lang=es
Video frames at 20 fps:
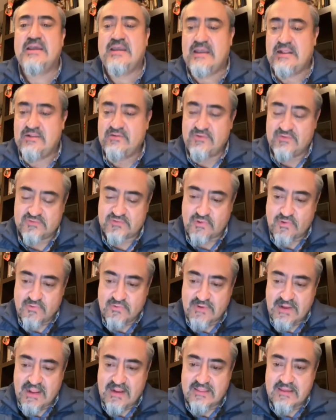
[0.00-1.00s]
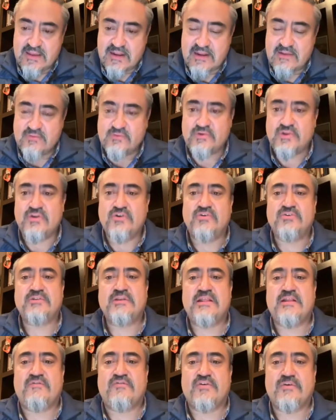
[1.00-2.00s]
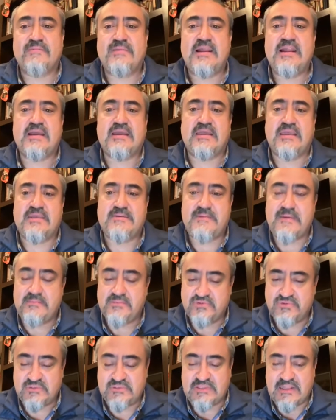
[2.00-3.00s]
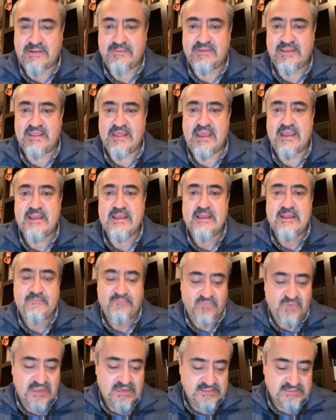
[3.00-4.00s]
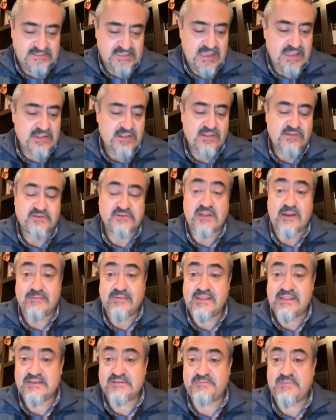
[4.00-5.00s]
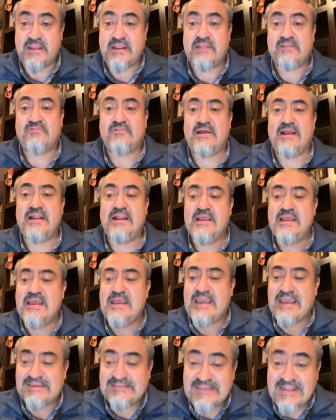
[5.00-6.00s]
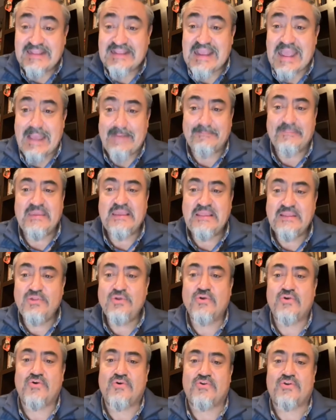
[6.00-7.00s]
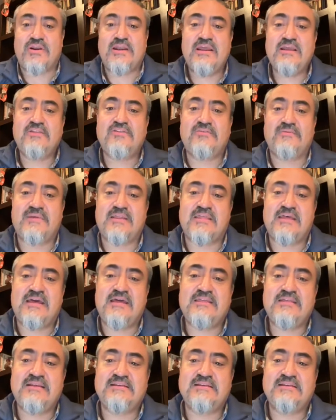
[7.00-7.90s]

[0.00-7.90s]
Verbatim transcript: en nuestro lugar de reunión, en la forma en la que llevamos nuestra vida cristiana, nuestra vida espiritual, es el camino correcto, ¿verdad?